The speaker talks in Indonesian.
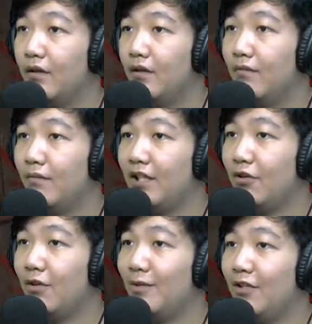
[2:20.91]
Mati
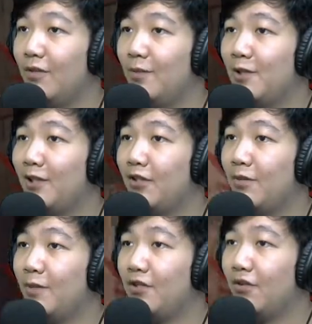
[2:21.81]
duluan, mati duluan please, mati
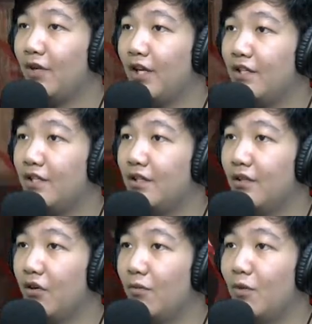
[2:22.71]
duluan please. Oke, okay, nice.
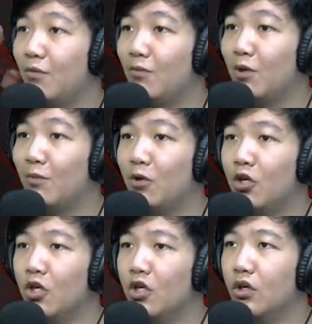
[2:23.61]
Oh, belum belum belum belum.
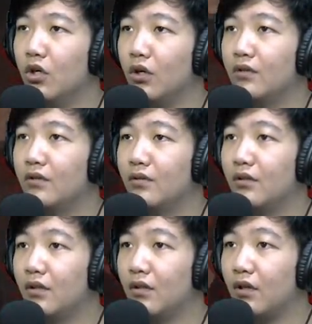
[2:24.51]
Uh.
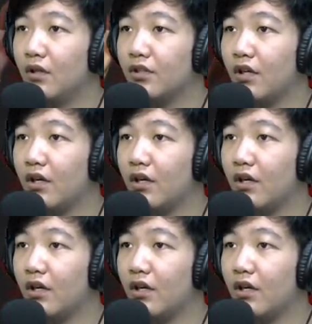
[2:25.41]
Oh, sabar.